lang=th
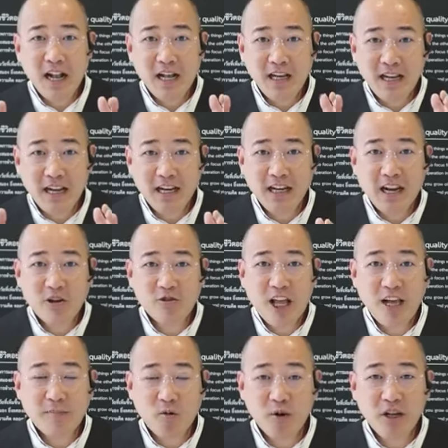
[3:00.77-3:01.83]
เลนอัลต้า
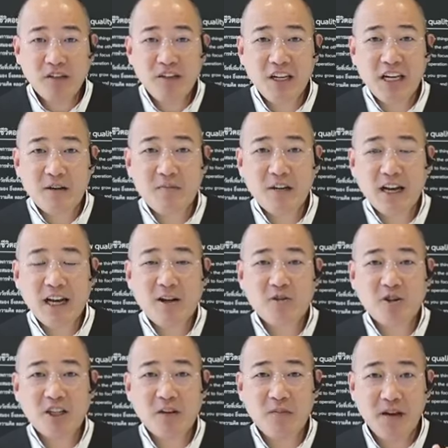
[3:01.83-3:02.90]
โปรเกรสซีเนี่ยเราก็
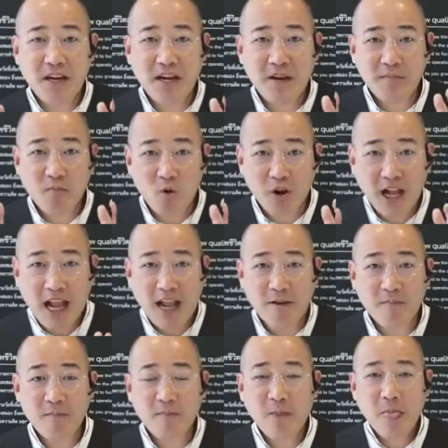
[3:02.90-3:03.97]
จะมีโปรแกรม
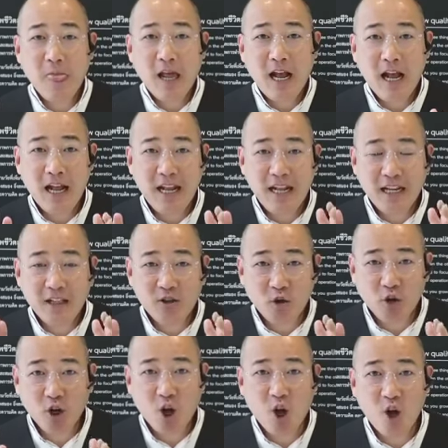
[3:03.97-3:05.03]
ให้ทด
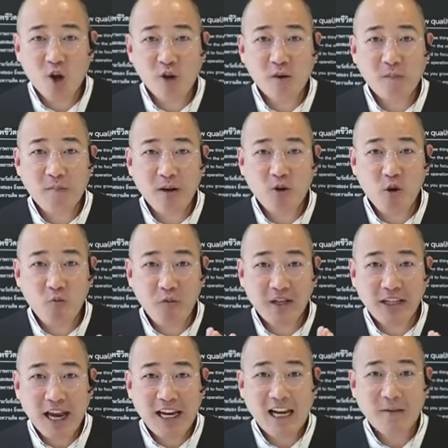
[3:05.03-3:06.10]
ลองเป็นงบวิ
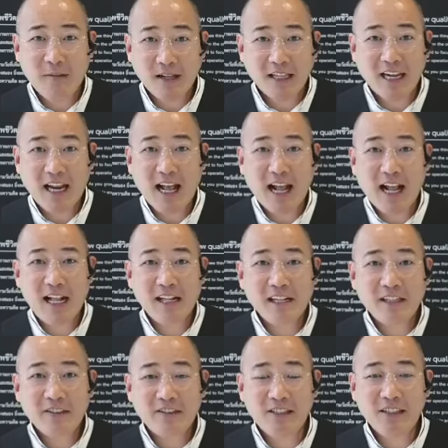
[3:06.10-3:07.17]
จัยและพัฒนา
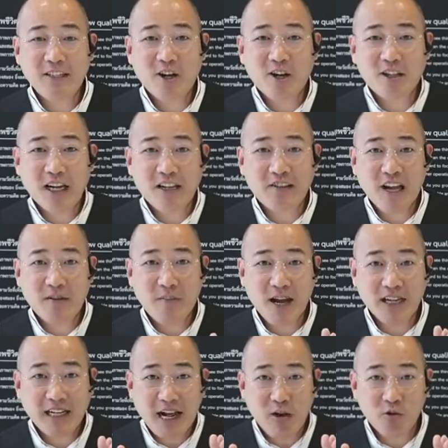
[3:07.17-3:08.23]
ซึ่งก็จะสามารถ
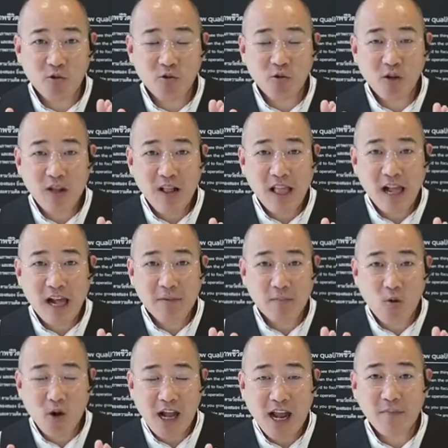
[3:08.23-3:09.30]
เข้าโปร
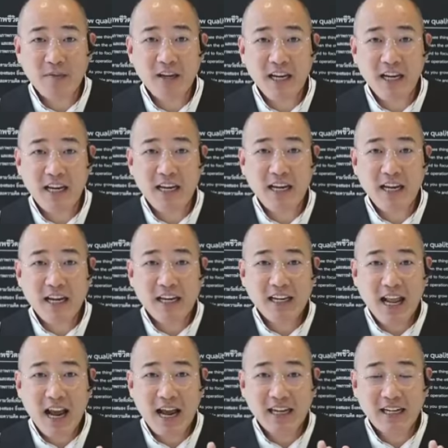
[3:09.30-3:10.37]
แกรมนี้
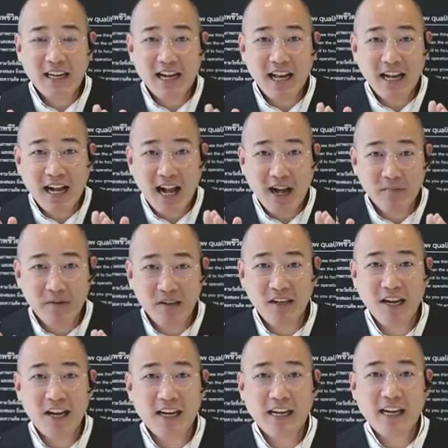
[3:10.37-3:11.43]
ได้ในราคาพิเศ
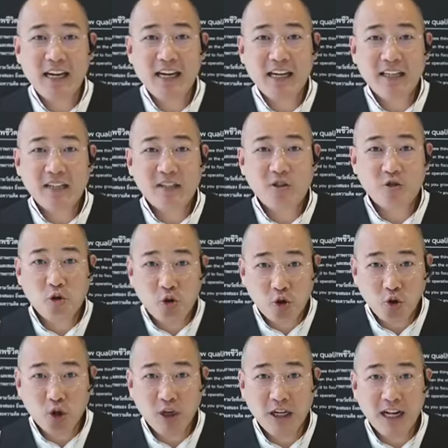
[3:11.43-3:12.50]
ษสุ
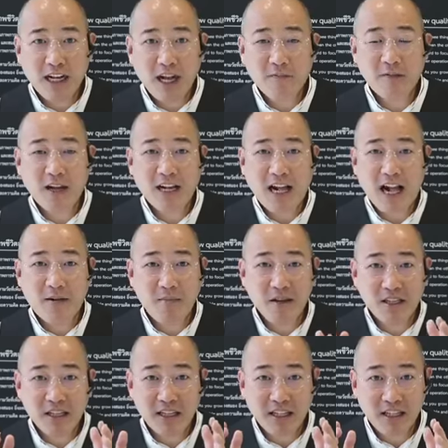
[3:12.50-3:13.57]
ดๆนะครับราคาไม่
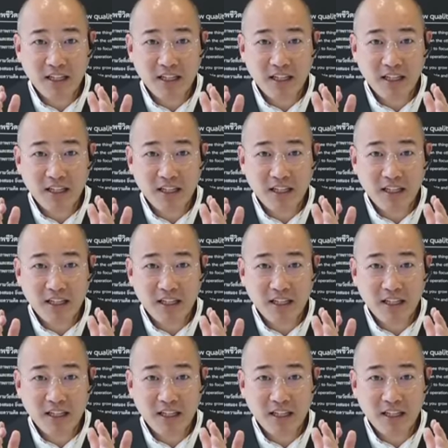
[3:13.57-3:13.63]
ถึง